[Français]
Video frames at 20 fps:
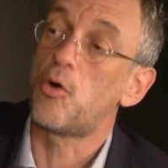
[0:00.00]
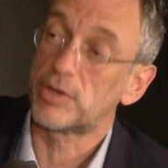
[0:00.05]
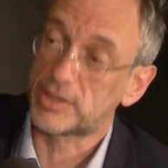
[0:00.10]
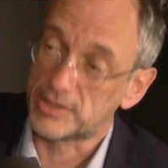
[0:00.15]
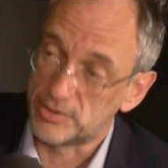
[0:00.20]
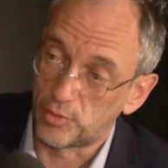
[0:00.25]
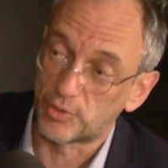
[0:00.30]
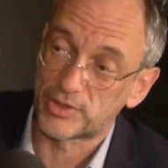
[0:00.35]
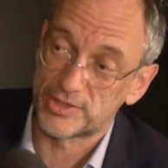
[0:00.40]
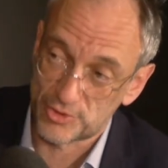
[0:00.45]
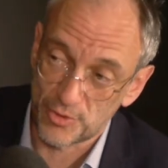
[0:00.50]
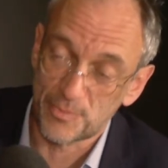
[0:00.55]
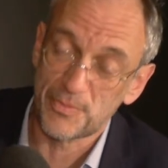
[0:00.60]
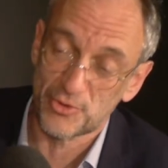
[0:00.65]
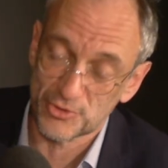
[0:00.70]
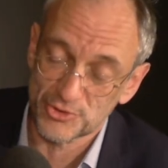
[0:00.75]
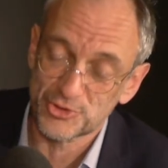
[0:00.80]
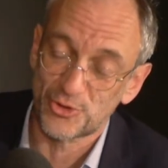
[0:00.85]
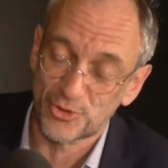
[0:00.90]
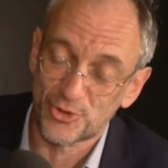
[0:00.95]
qui, donc, se
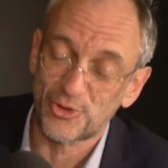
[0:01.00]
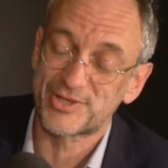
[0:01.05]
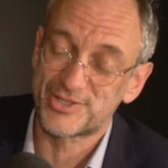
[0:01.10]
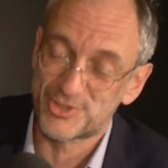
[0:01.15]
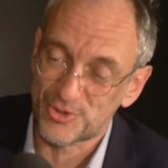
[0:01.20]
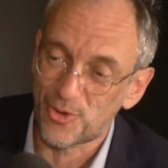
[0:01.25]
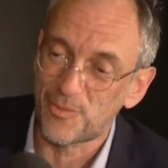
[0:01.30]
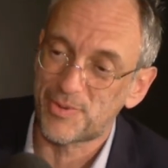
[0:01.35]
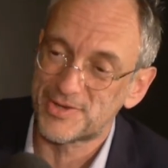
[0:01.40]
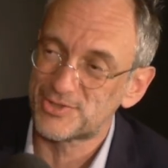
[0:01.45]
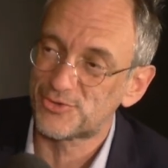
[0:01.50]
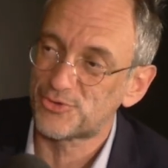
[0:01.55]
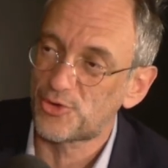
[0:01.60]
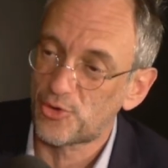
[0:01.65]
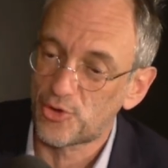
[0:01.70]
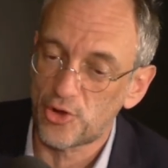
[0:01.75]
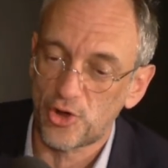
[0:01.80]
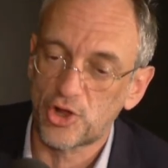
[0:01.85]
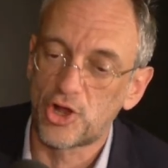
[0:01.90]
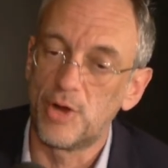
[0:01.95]
pensent encore, qui se représentent
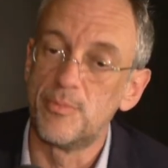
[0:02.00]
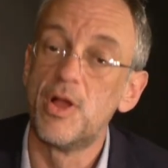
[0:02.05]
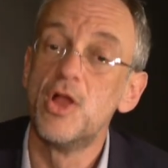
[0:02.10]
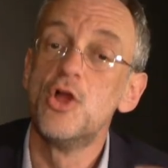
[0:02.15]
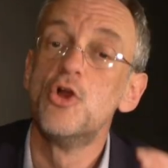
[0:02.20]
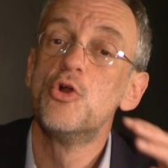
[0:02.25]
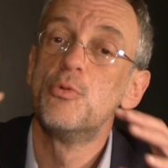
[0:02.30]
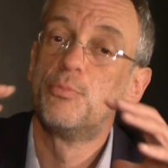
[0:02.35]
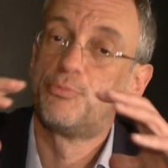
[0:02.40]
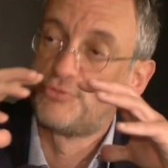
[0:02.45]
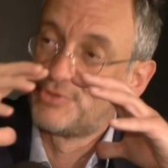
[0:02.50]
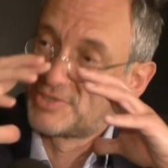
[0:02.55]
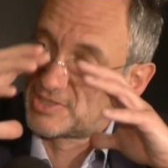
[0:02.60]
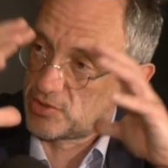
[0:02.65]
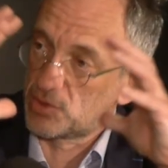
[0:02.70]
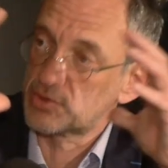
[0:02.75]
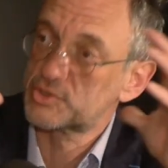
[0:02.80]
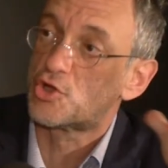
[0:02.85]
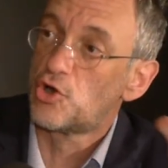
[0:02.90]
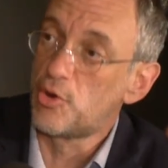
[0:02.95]
encore comme
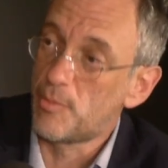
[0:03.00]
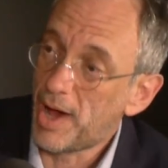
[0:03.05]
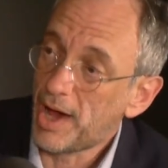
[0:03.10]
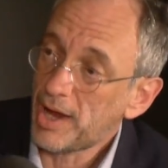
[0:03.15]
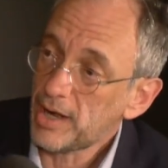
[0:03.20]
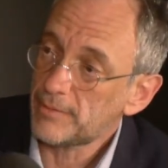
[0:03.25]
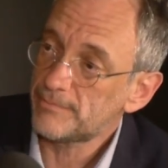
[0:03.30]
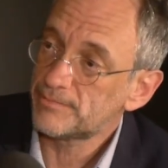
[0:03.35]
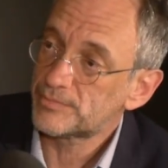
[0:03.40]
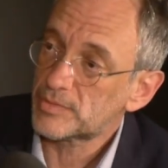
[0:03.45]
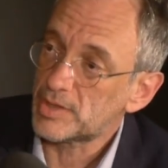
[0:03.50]
puissance globale